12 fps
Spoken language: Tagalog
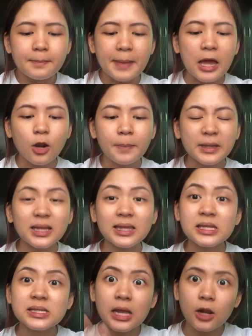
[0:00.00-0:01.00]
Pero
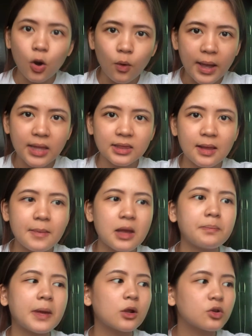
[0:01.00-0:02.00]
pagdating sa low end
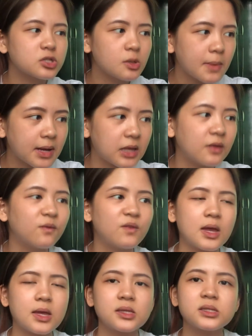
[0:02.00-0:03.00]
naman, pero gusto
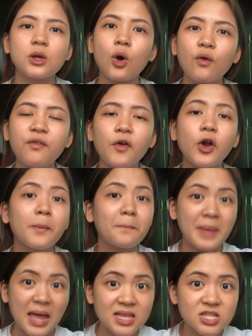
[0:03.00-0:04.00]
mag-invest, go for
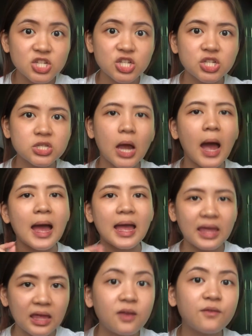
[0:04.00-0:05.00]
Bench
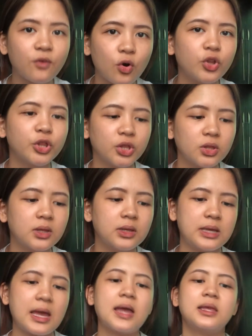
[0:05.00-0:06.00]
tsaka Avon.
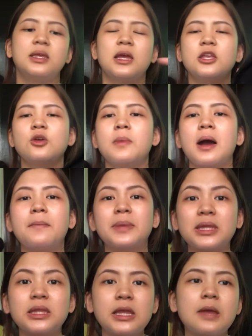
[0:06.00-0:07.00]
Yan. Yan yung mga
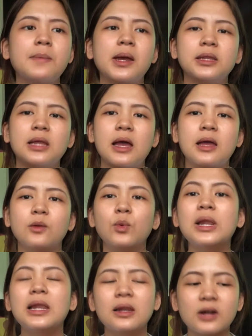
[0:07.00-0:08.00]
matitibay na
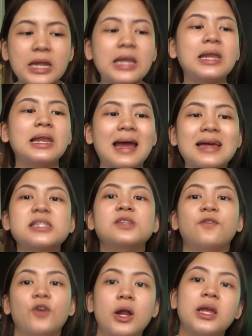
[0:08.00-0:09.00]
will really
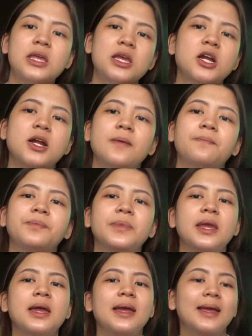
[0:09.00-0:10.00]
last for a year.
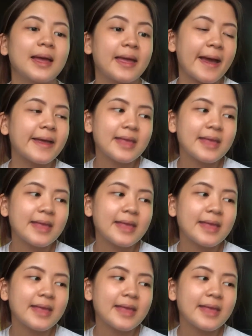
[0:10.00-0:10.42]
Kaya,